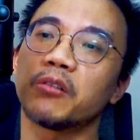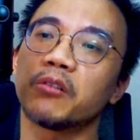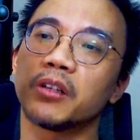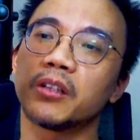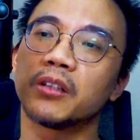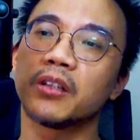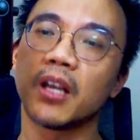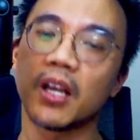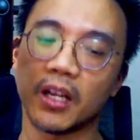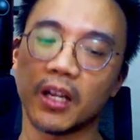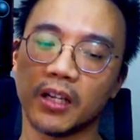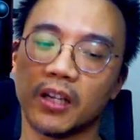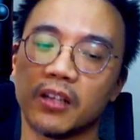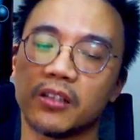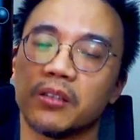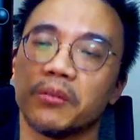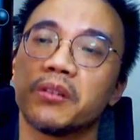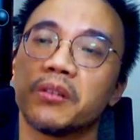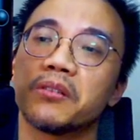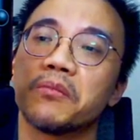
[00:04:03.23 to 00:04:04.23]
人。那
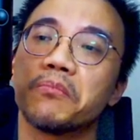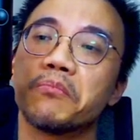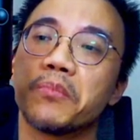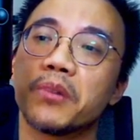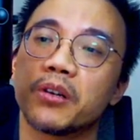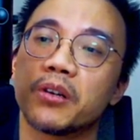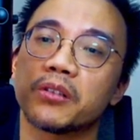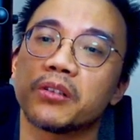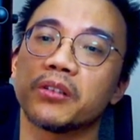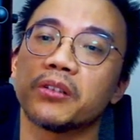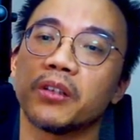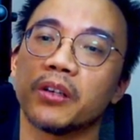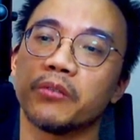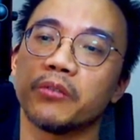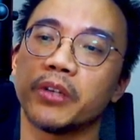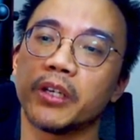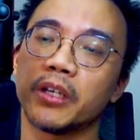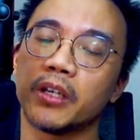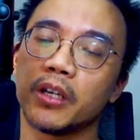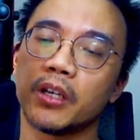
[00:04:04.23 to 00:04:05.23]
什么是
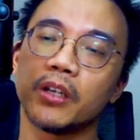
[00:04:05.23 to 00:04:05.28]
mercenary？